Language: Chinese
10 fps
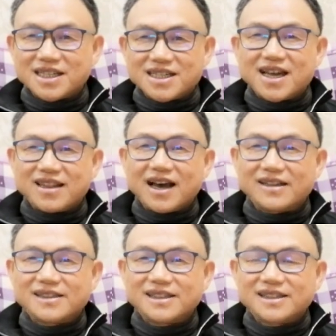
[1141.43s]
常艰难，
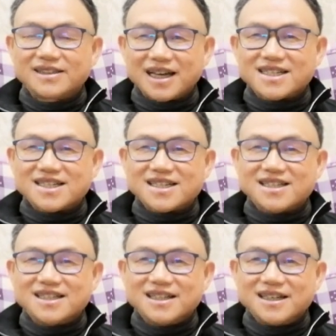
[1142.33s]
但是
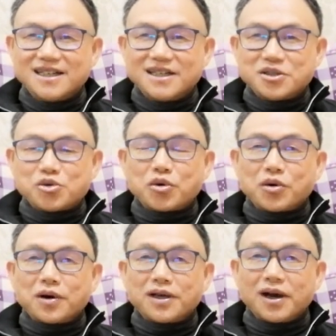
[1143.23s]
如
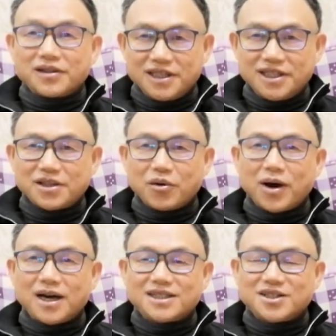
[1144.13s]
果要理的
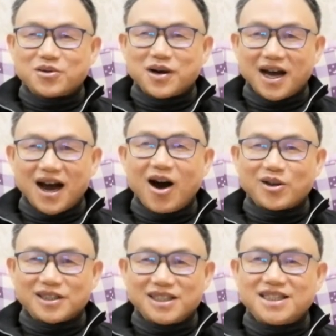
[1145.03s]
话，就很
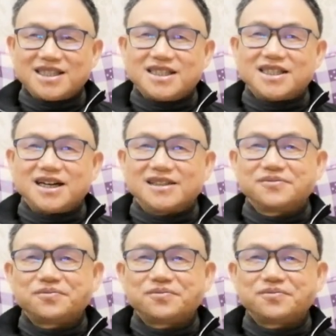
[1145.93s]
好的理一下。